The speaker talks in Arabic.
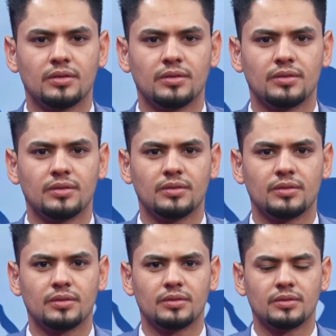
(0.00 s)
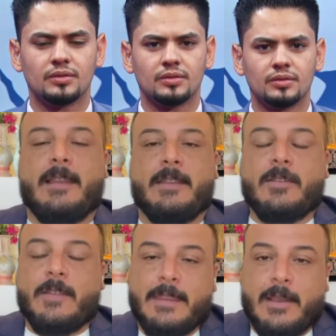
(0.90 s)
بالنسبه لهذا القرار اللي
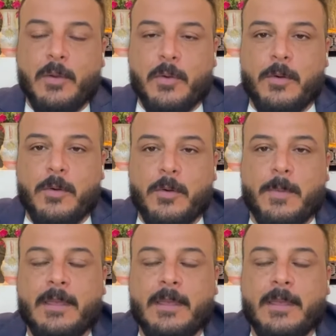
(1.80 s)
اتخذته الحكومه